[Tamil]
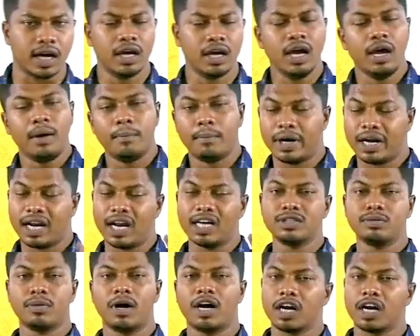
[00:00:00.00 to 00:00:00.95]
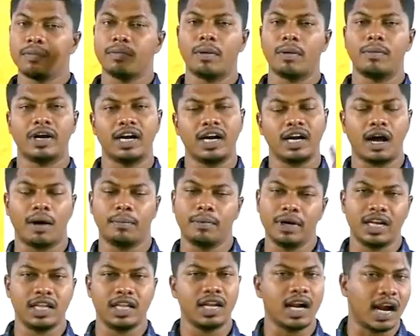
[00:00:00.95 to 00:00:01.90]
தான் மெட்ராஸ் மாகாணம் அப்படி
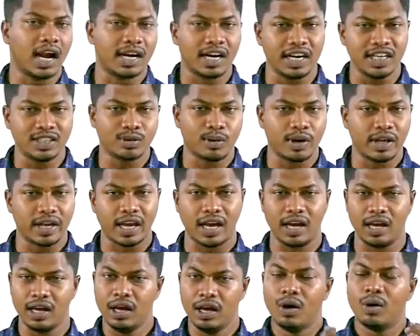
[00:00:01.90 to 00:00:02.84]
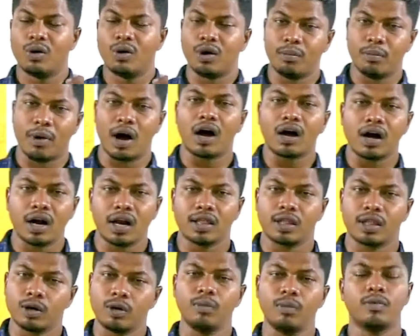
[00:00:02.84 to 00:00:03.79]
அப்படின்றது நான் ஆல்ரெடி சொல்லியிருக்கேன் ஒரு
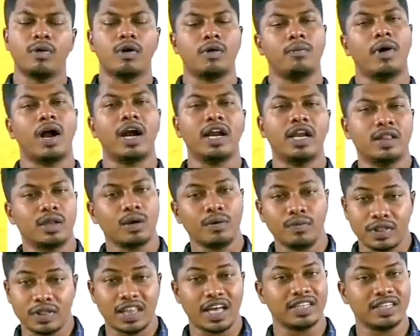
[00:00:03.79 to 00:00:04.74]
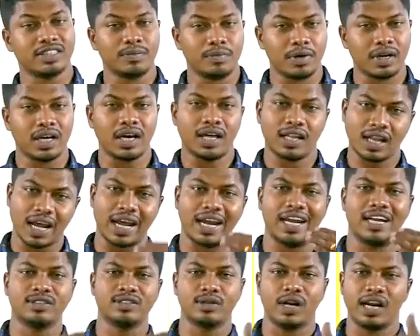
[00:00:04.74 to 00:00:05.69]
மாகாணத்துக்கும் ஒரு மாநிலத்துக்கும் வித்தியாசம் இருக்குது அதெல்லாம்
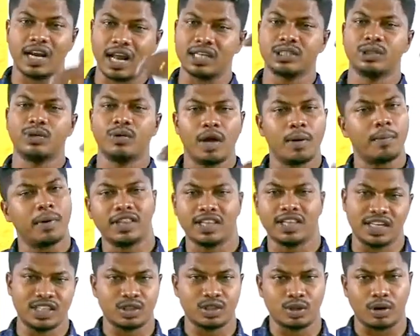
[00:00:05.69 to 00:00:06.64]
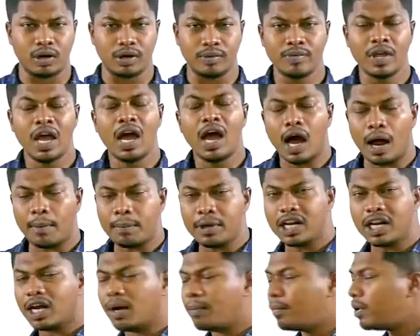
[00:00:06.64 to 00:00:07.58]
என்னன்னு சொல்லி லாஸ்ட் வீடியோ பார்த்து தெரிஞ்சுக்கோங்க
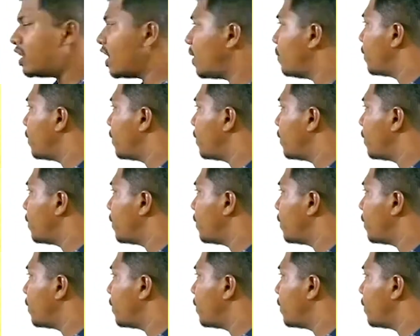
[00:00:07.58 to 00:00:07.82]
அப்படி இருக்கும்போது